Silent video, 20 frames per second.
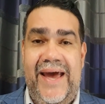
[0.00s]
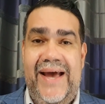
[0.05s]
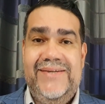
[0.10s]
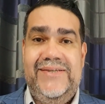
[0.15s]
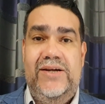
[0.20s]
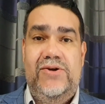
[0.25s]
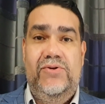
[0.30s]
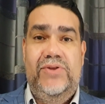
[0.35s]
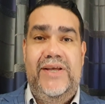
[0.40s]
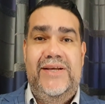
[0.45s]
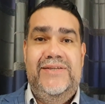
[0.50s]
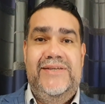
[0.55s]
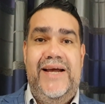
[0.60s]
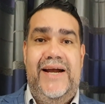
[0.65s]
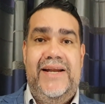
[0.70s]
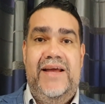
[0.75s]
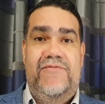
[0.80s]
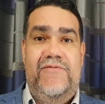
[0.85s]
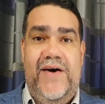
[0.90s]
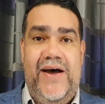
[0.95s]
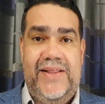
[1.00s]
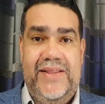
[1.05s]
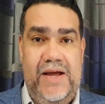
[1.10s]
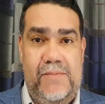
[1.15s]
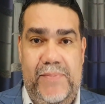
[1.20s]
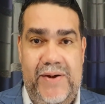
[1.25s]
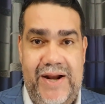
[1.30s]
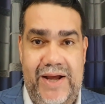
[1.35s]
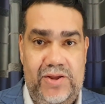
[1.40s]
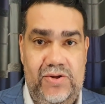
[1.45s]
esa noticia nefasta
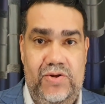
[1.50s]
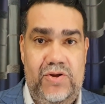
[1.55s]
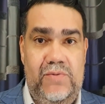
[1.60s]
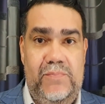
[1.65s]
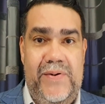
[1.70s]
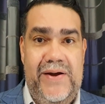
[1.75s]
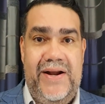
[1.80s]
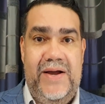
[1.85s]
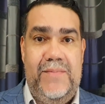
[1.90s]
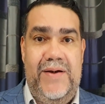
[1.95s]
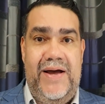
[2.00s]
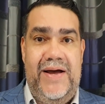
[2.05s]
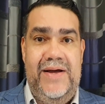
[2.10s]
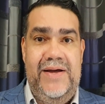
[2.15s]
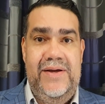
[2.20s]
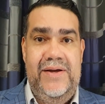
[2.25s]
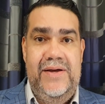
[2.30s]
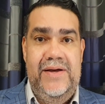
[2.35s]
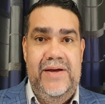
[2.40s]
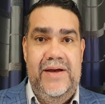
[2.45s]
para todo Panamá,